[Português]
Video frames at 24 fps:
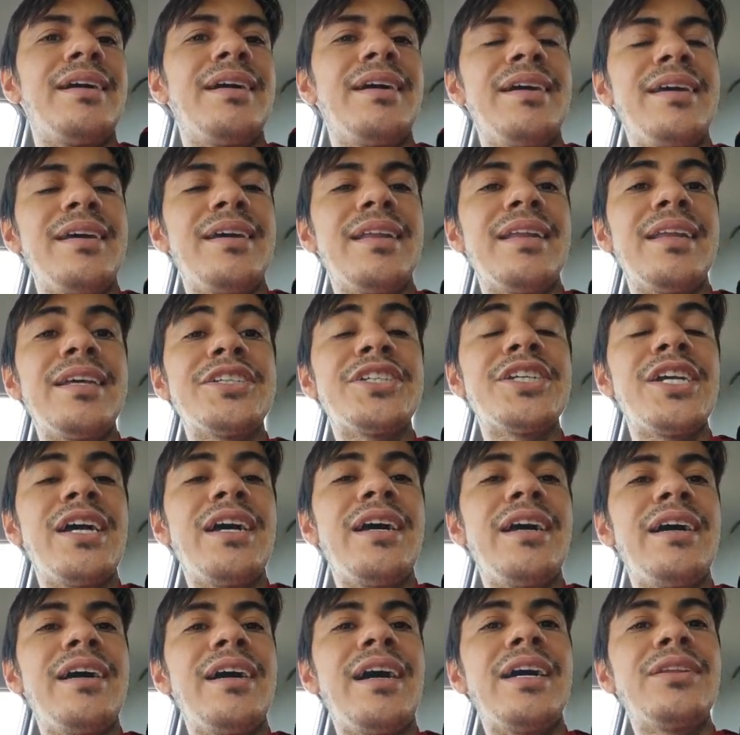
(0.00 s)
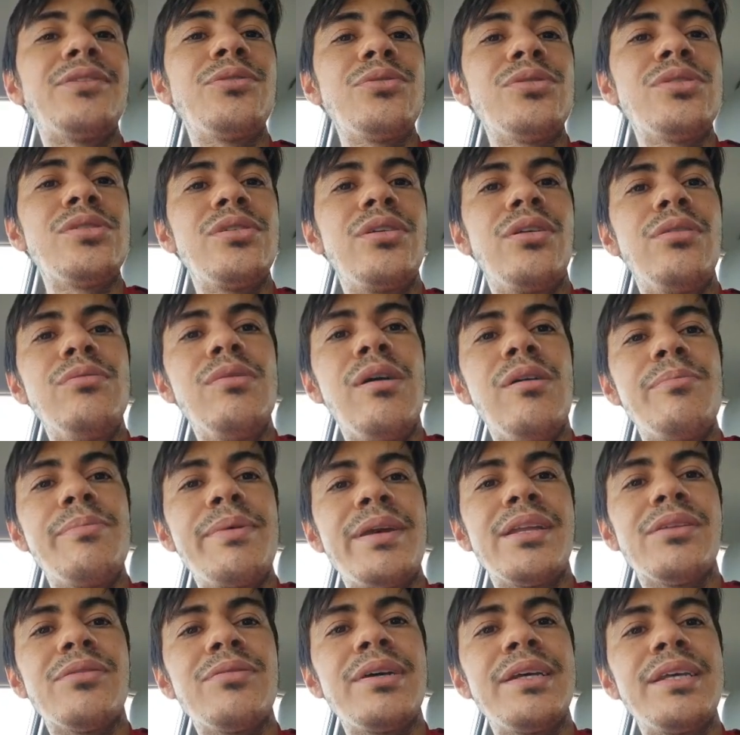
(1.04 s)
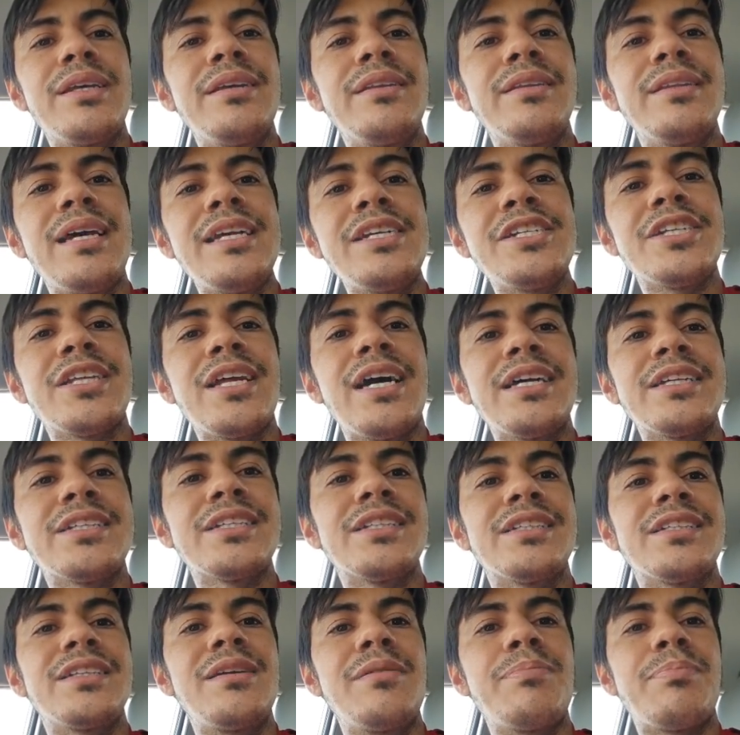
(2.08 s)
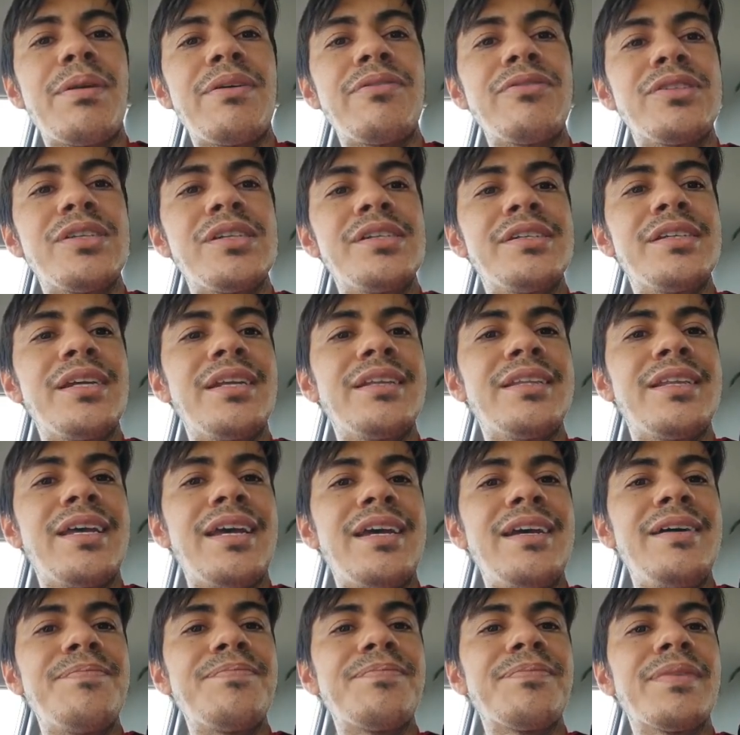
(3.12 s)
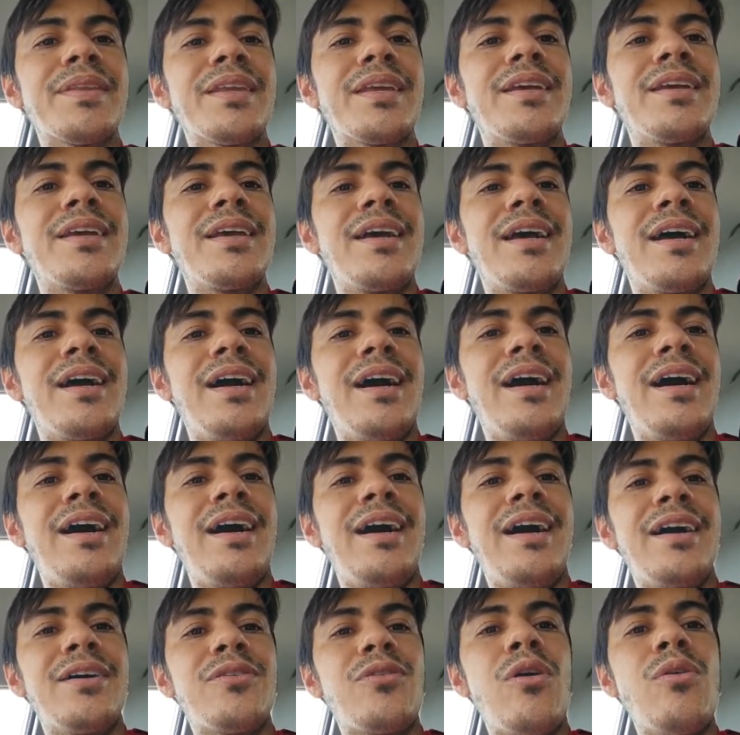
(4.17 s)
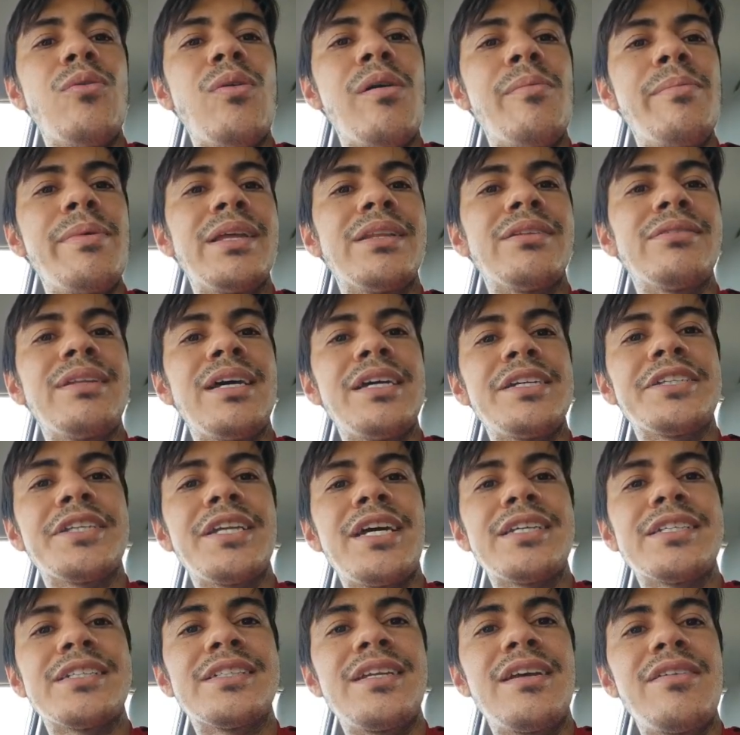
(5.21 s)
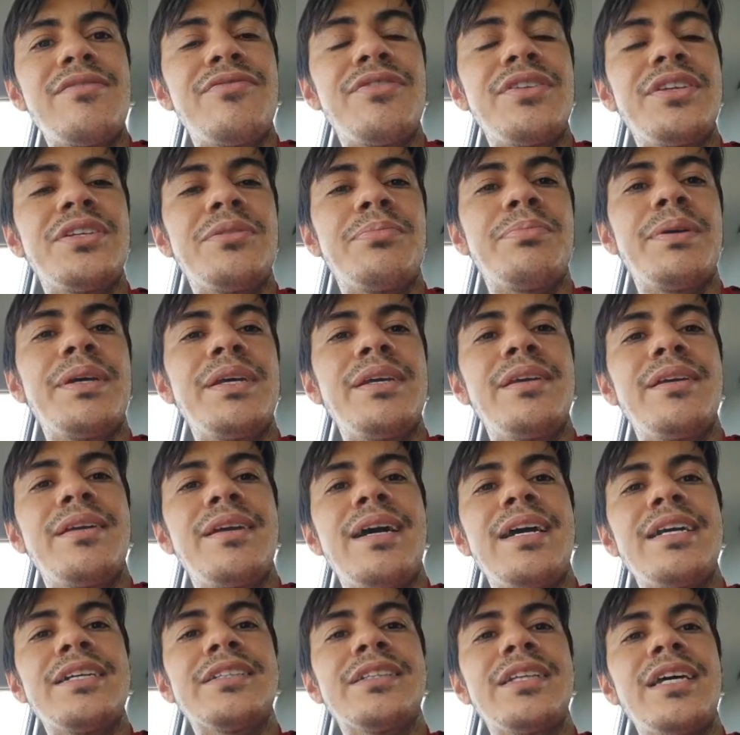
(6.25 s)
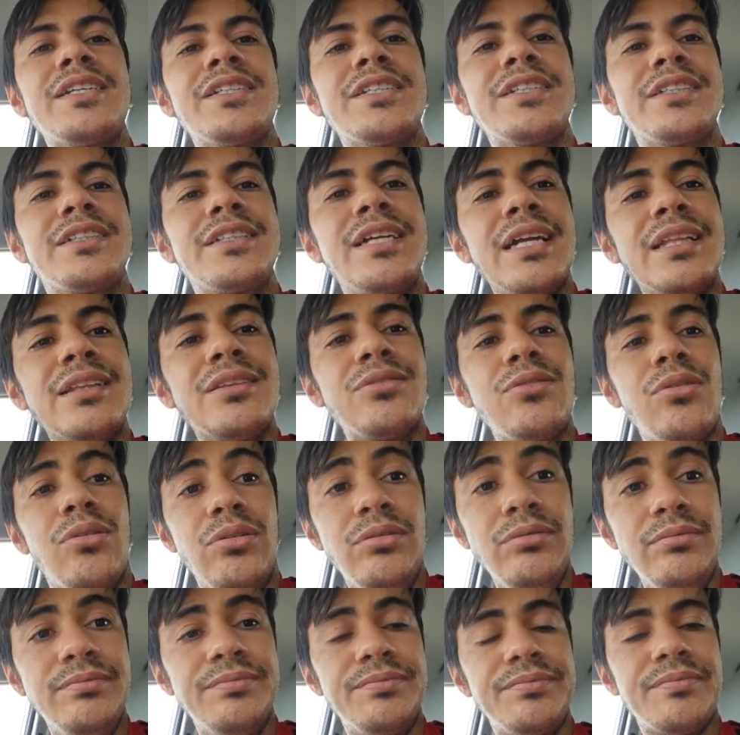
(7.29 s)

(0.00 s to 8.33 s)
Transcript: ela já anunciou um aumento aí nas taxas. E para vocês terem ideia, a, com o aumento das taxas da Infinity Pay, as taxas da Tom